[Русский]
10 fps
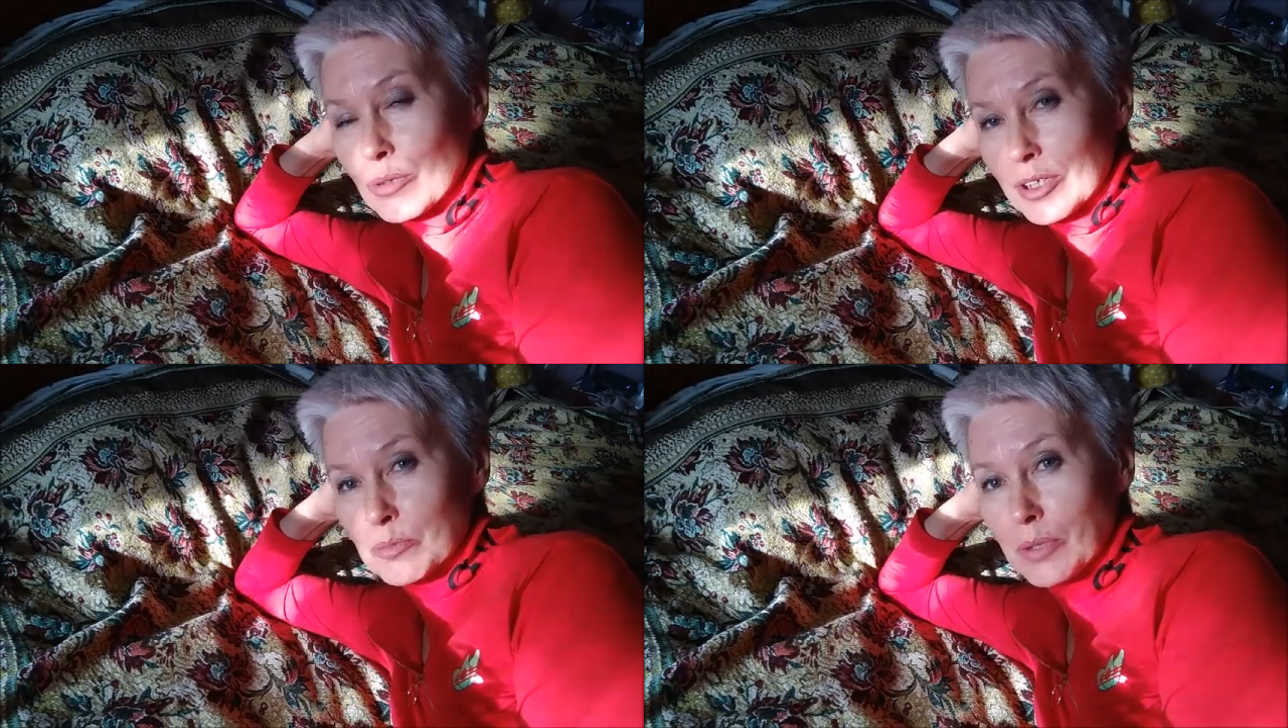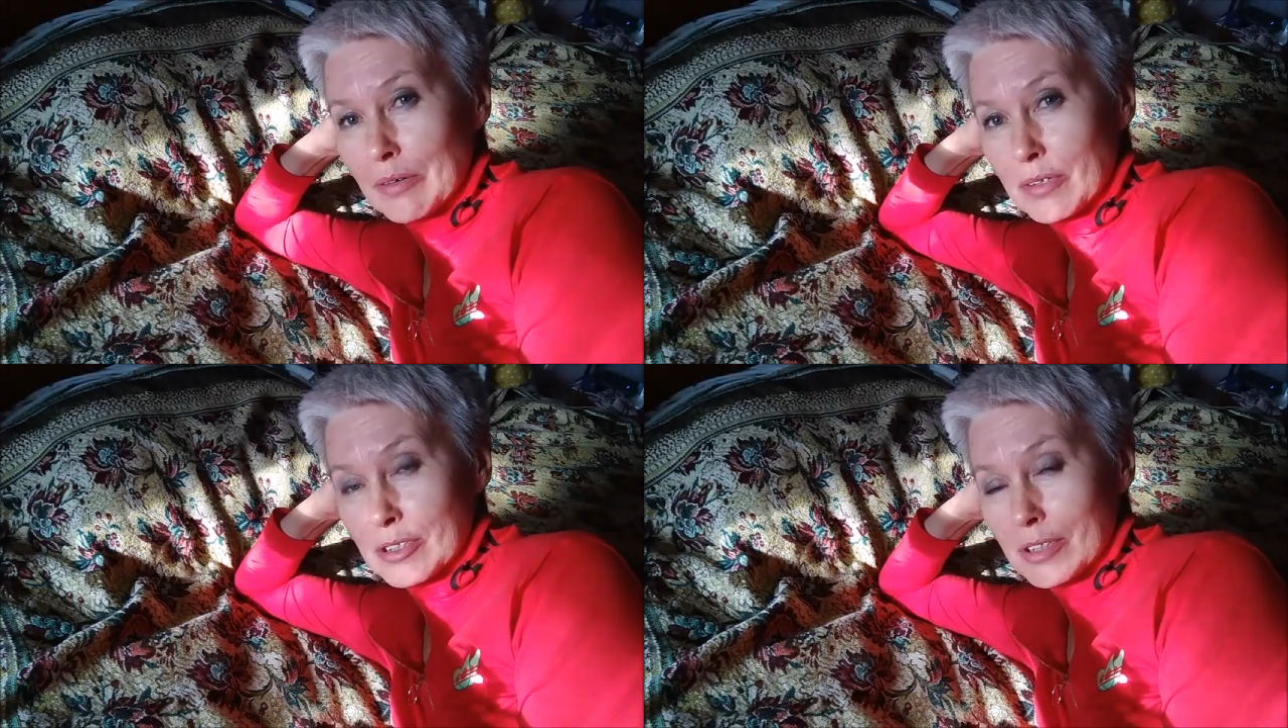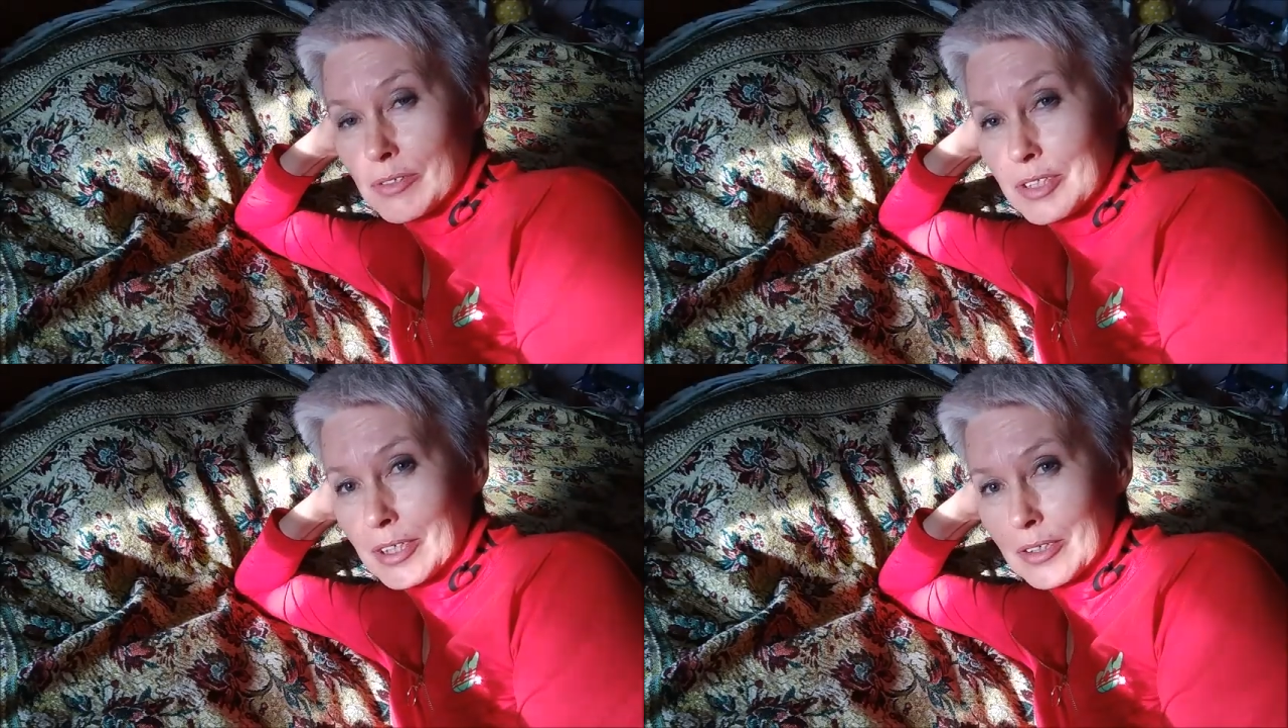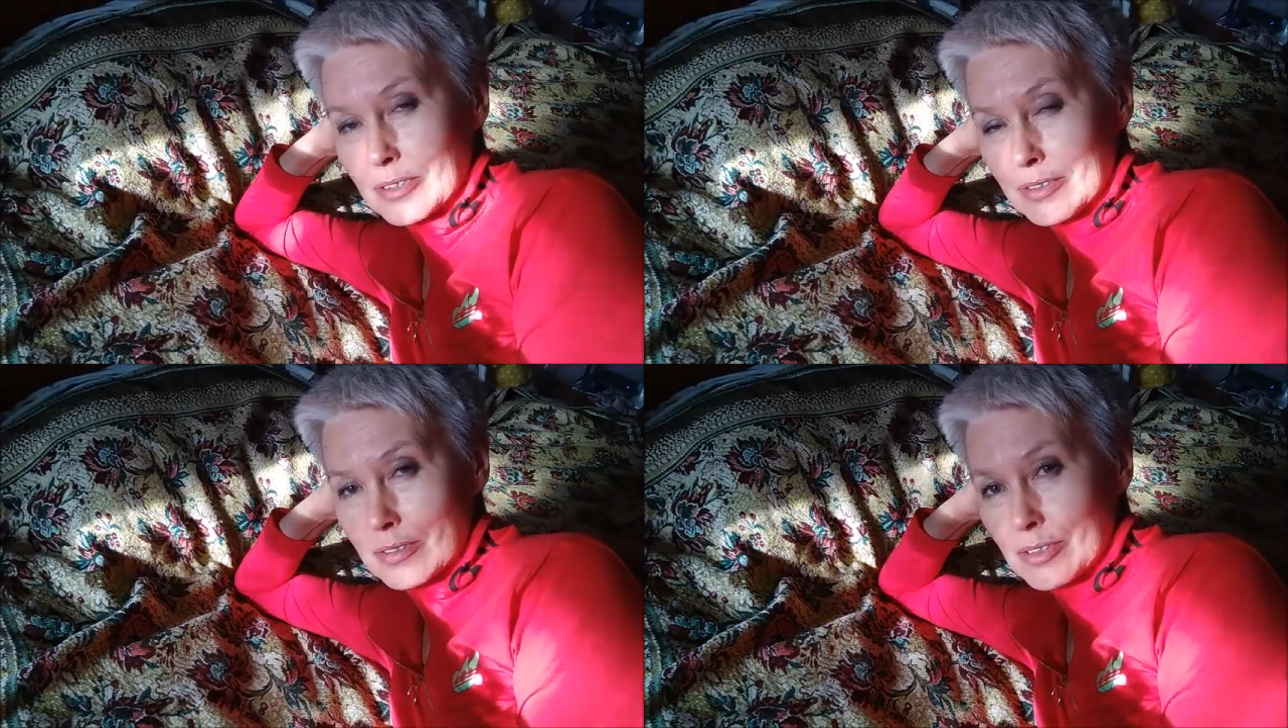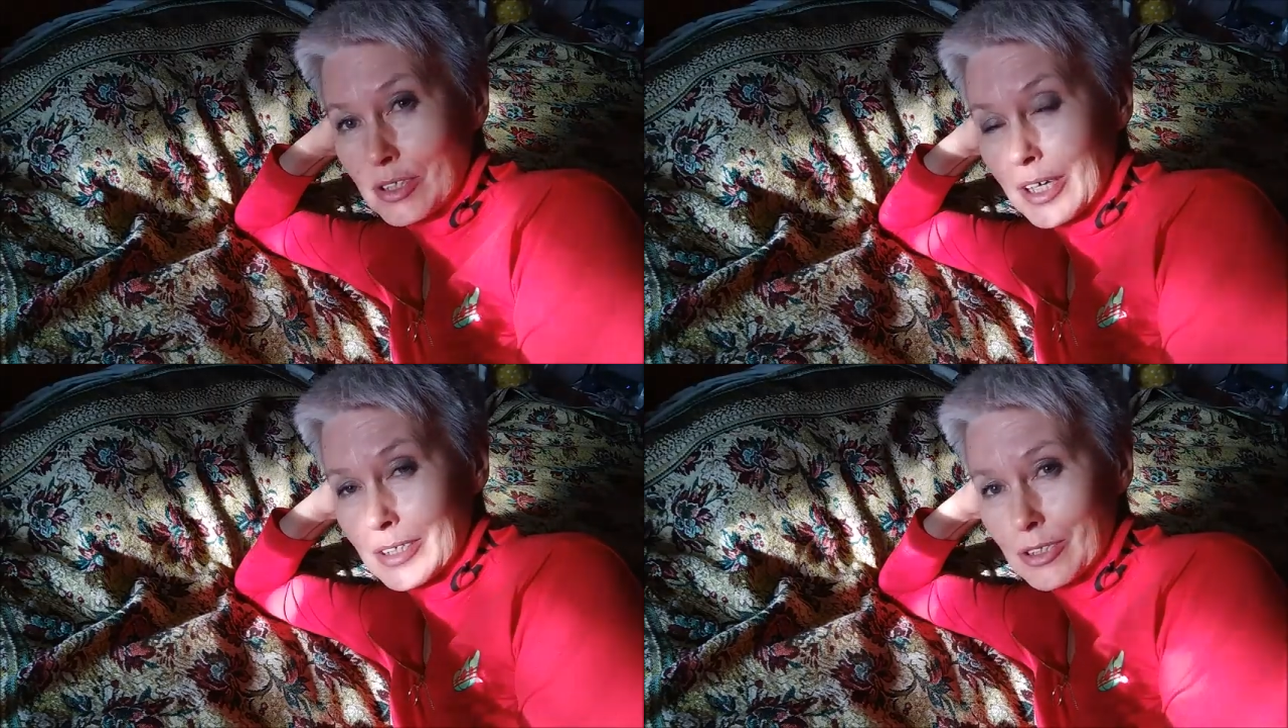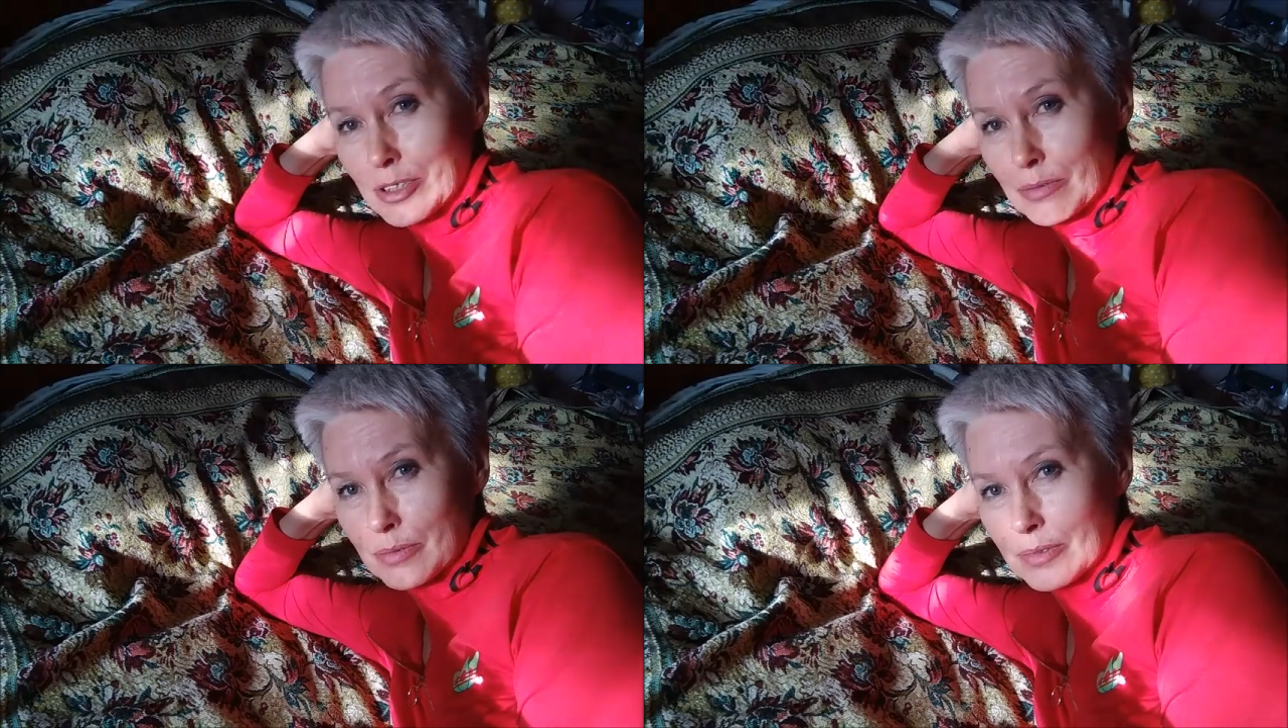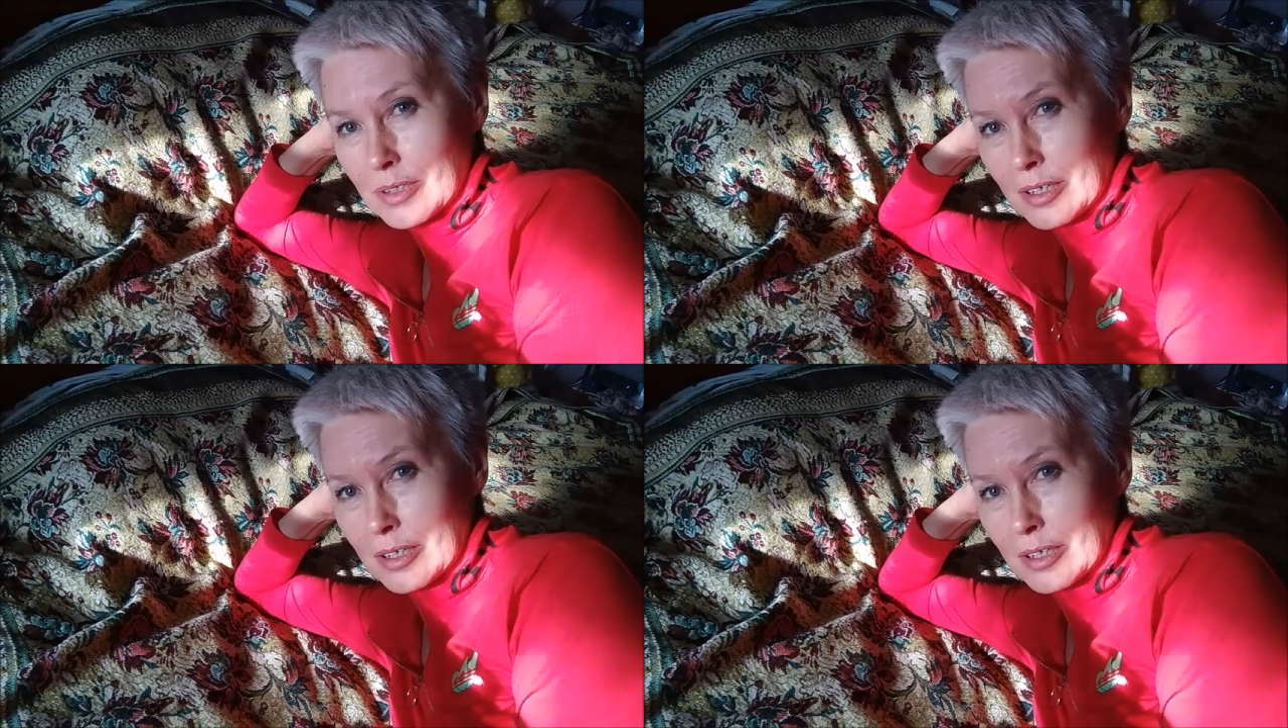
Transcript: я избавилась от всех диагнозов –